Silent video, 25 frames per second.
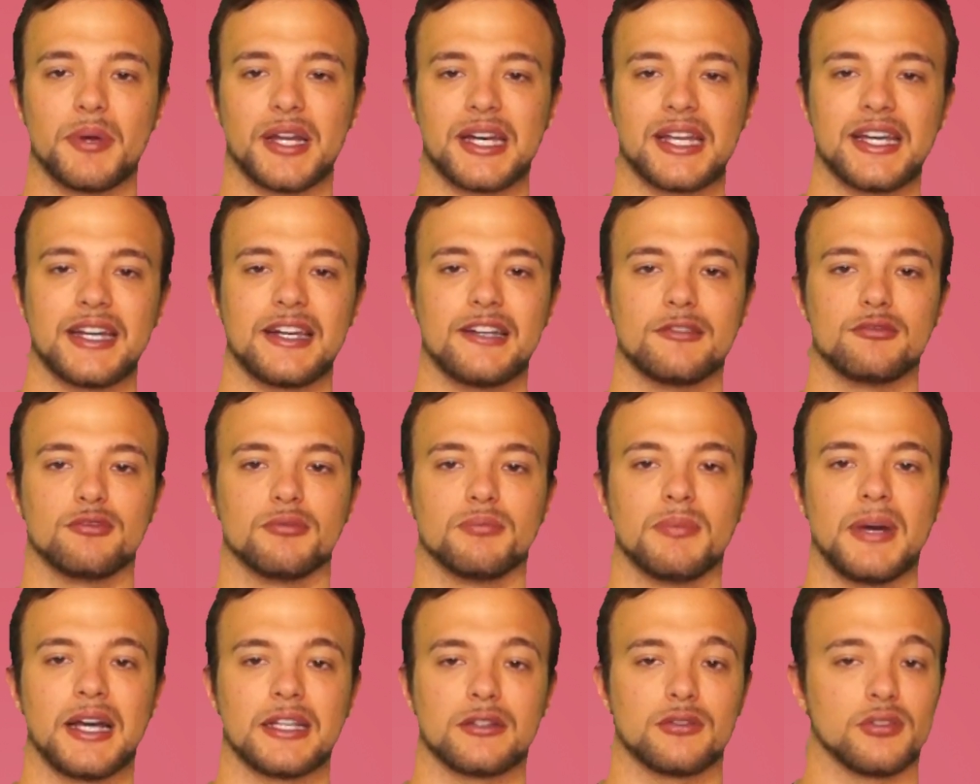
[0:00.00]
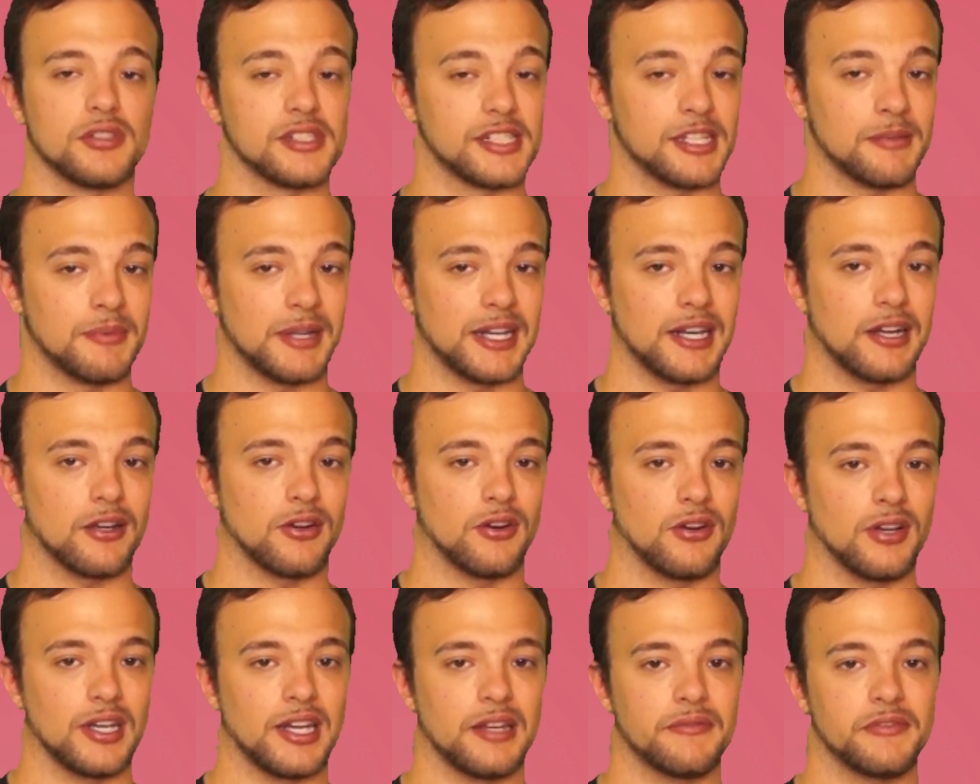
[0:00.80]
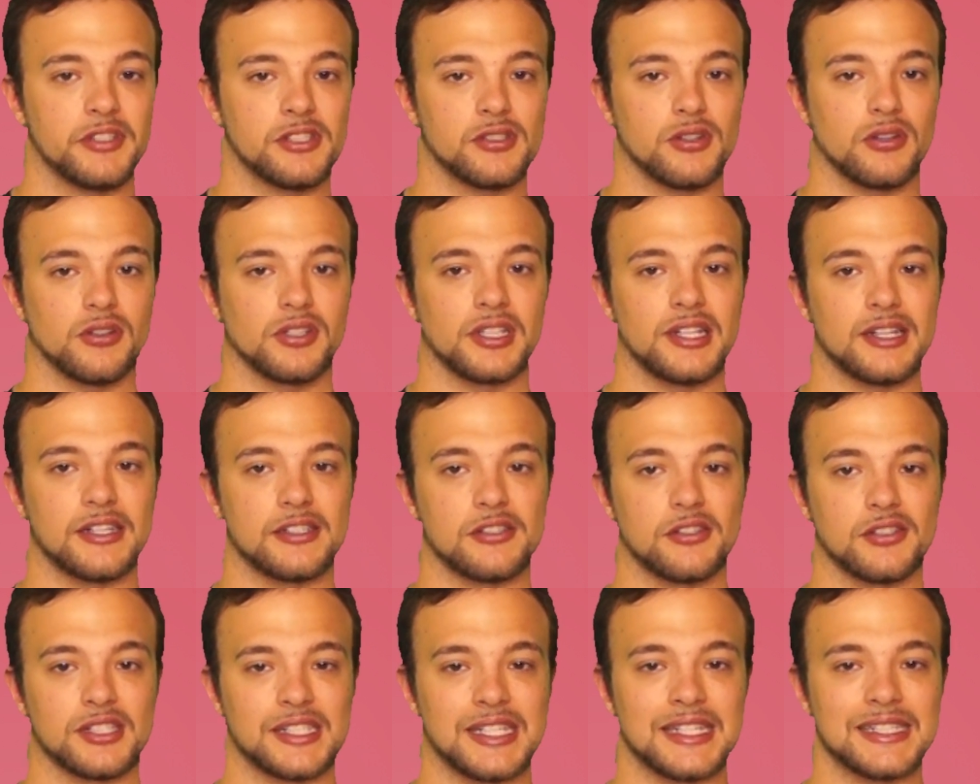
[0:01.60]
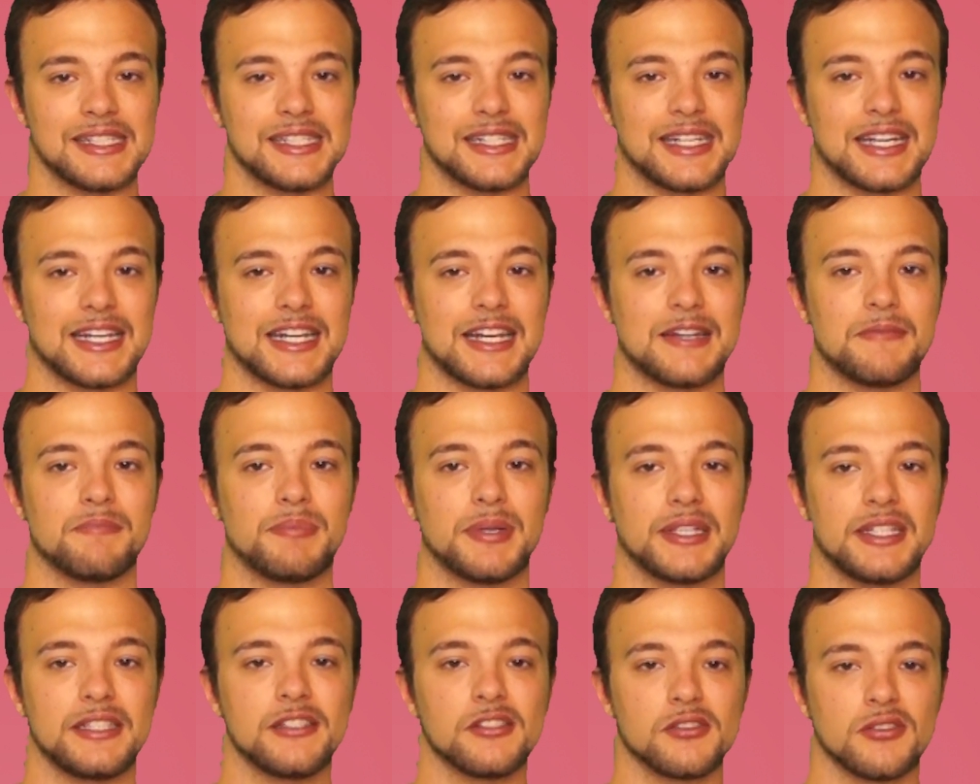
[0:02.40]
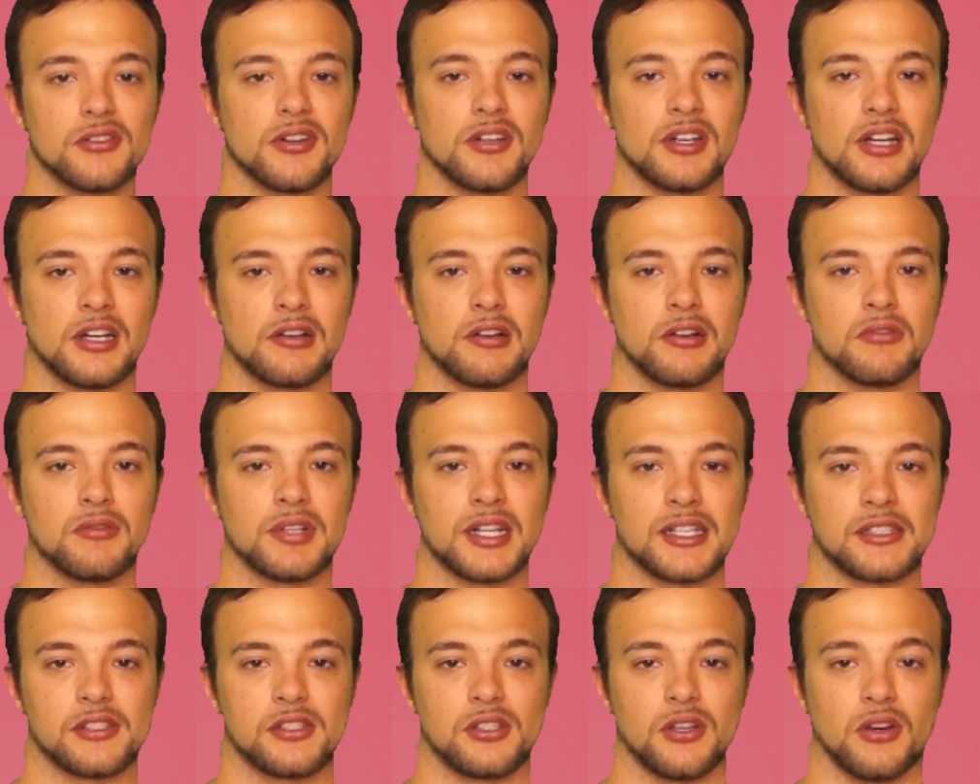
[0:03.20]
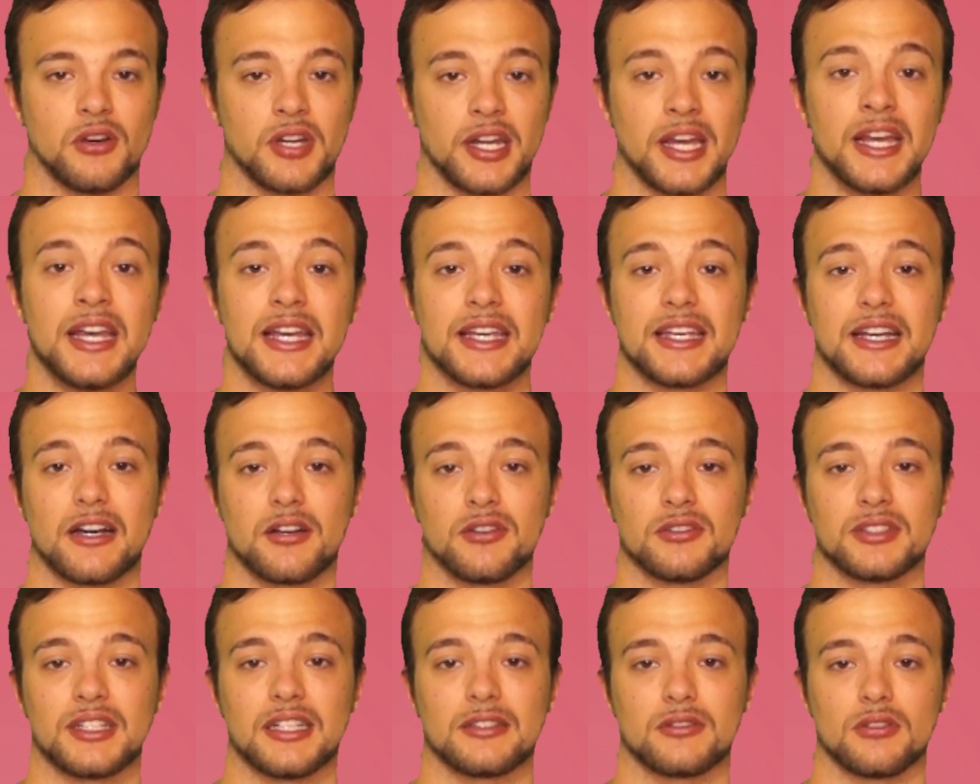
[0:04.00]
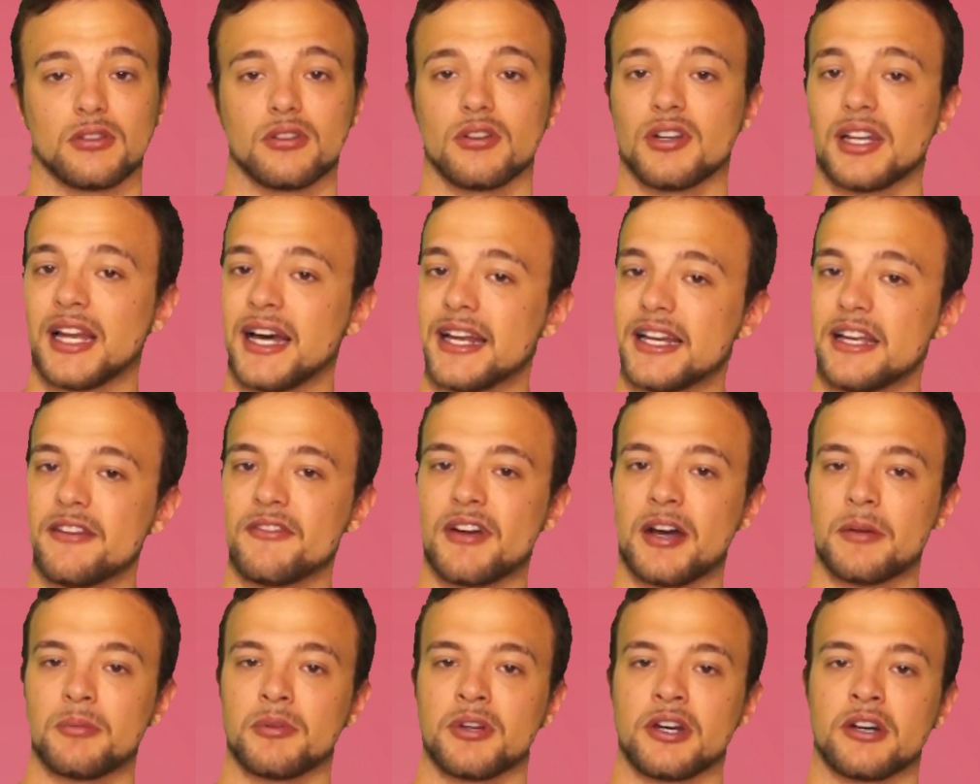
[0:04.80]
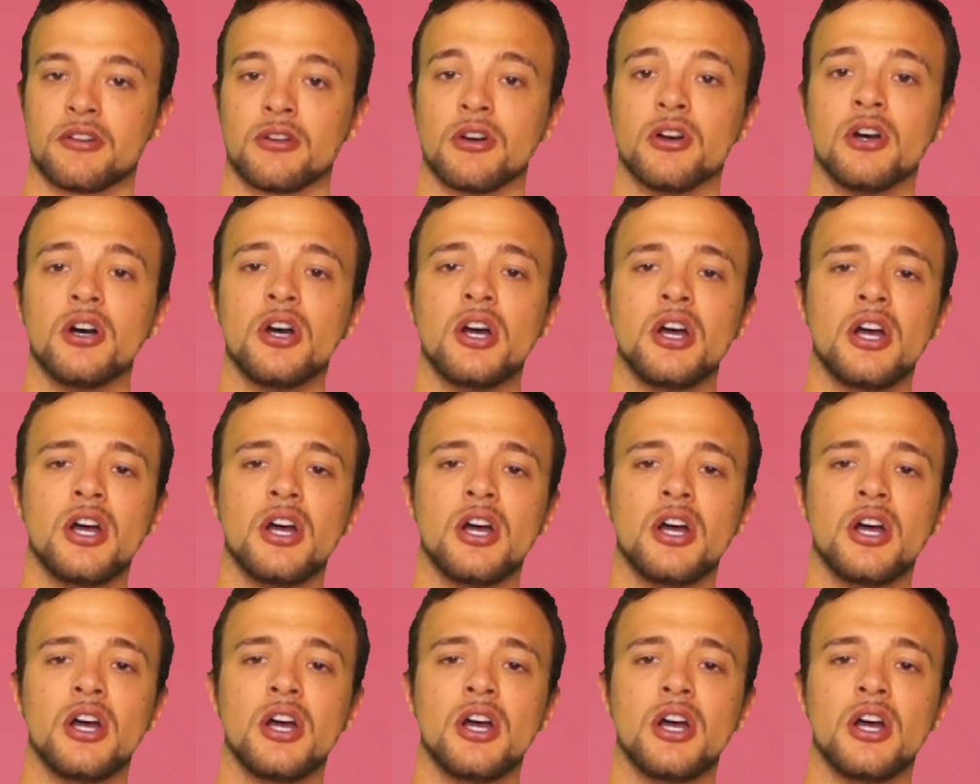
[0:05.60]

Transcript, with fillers: perché nel tubetto, insieme alla colla, vi sono delle sostanze che ne impediscono la coagulazione, che a contatto con l'aria evaporano.